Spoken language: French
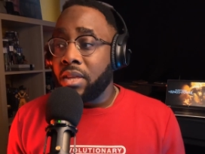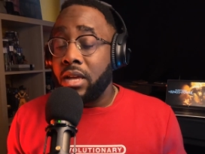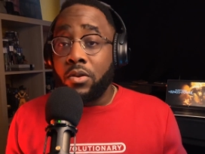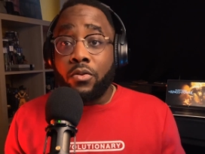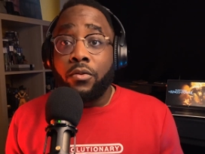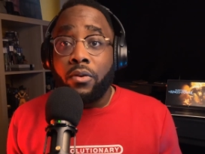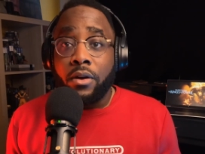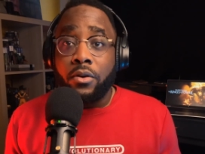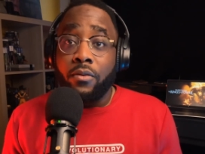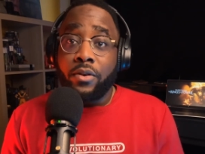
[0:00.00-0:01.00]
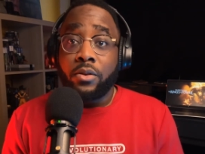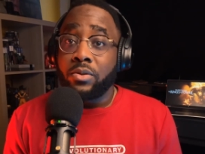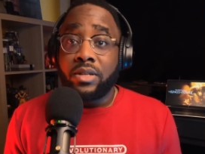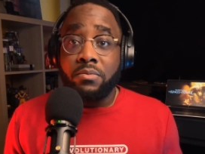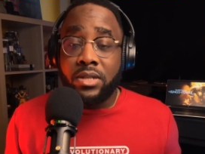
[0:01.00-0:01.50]
Et une fois qu'en fait on
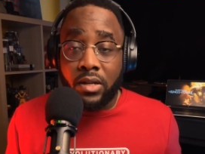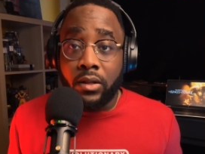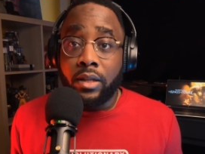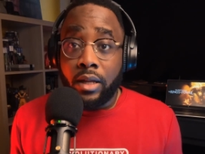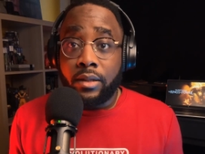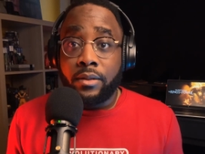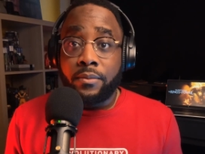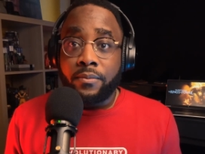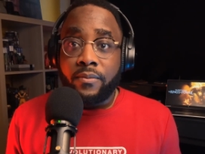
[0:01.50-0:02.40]
s'est mis ça en tête